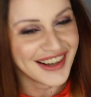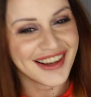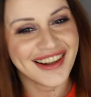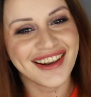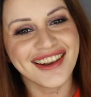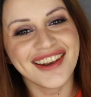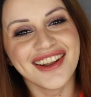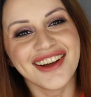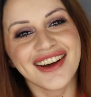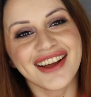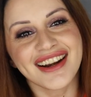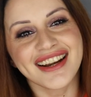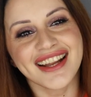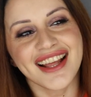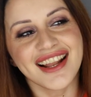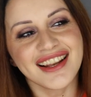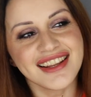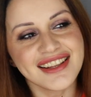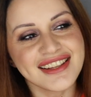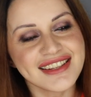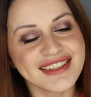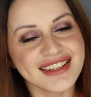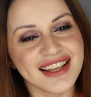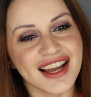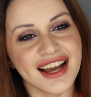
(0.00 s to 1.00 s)
l'ho
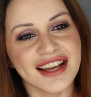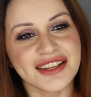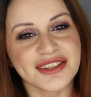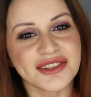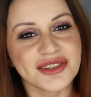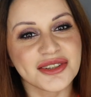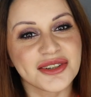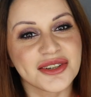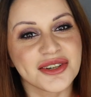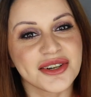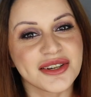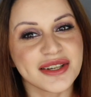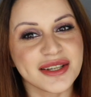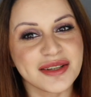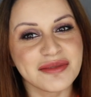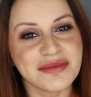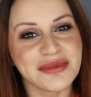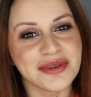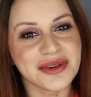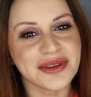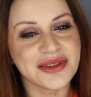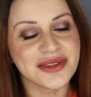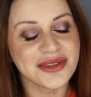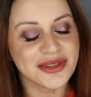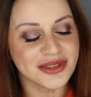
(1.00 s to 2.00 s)
realizzato con i
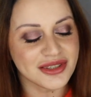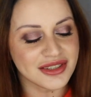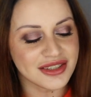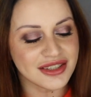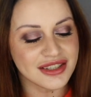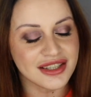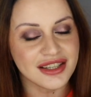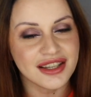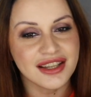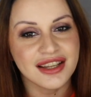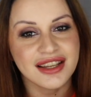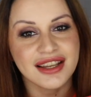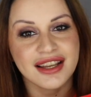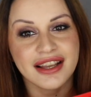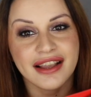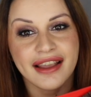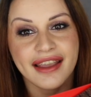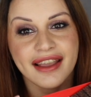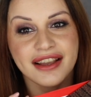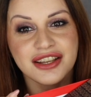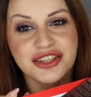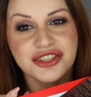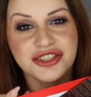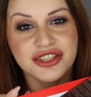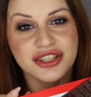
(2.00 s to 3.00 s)
prodotti
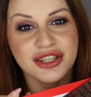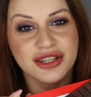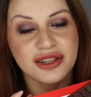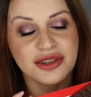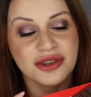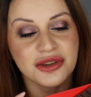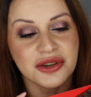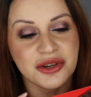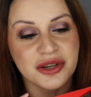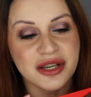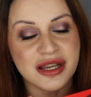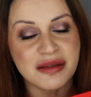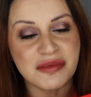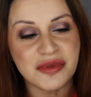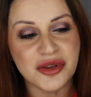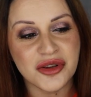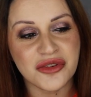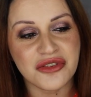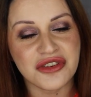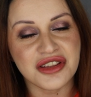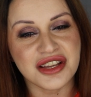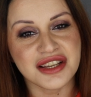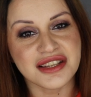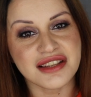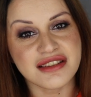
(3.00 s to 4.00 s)
che ha scelto il mio
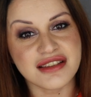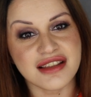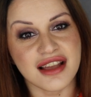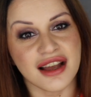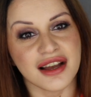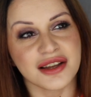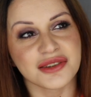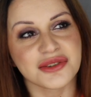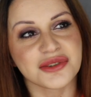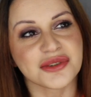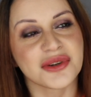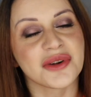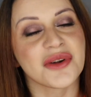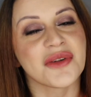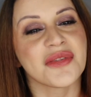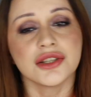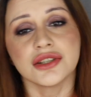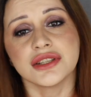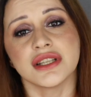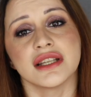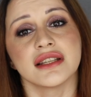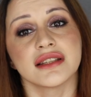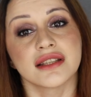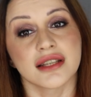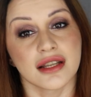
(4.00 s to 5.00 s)
fidanzato io
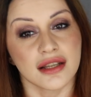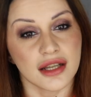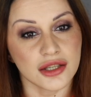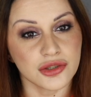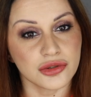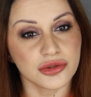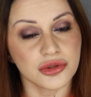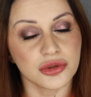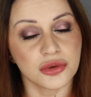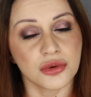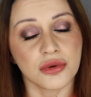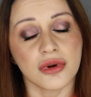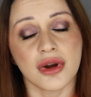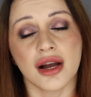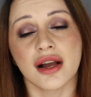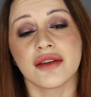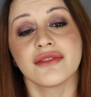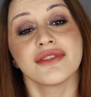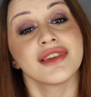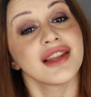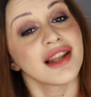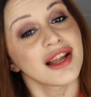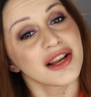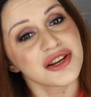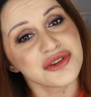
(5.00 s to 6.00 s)
niente la chiudo qua
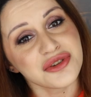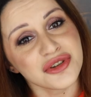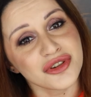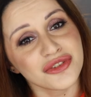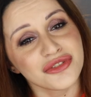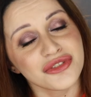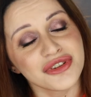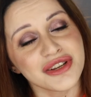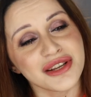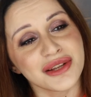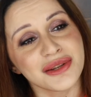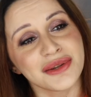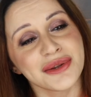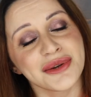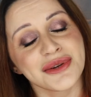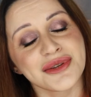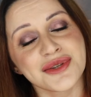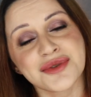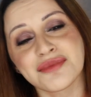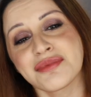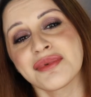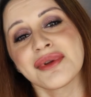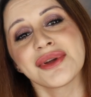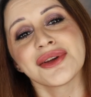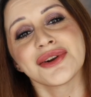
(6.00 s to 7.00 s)
vi lascio il video
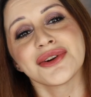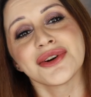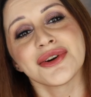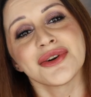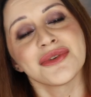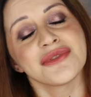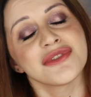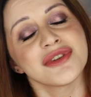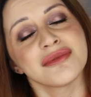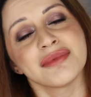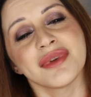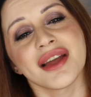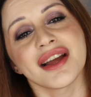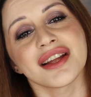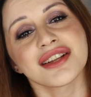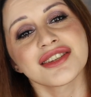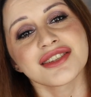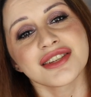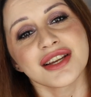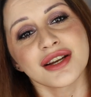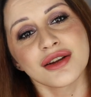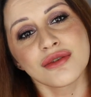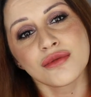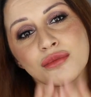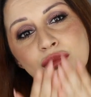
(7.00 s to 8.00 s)
spero vi
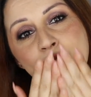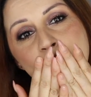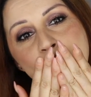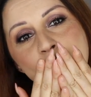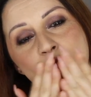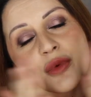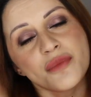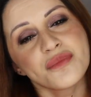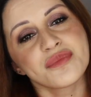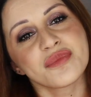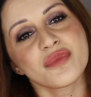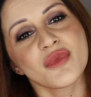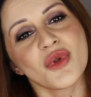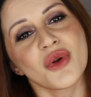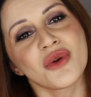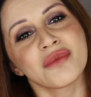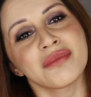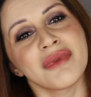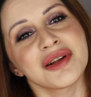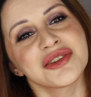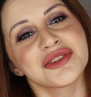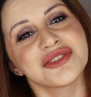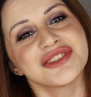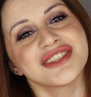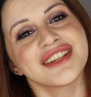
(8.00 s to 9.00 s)
piaccia un
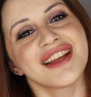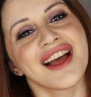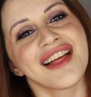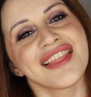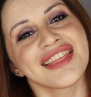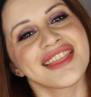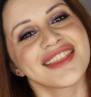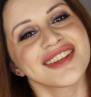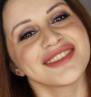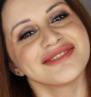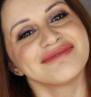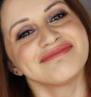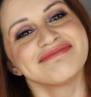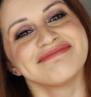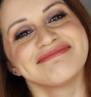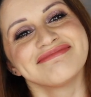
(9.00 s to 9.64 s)
bacio gigante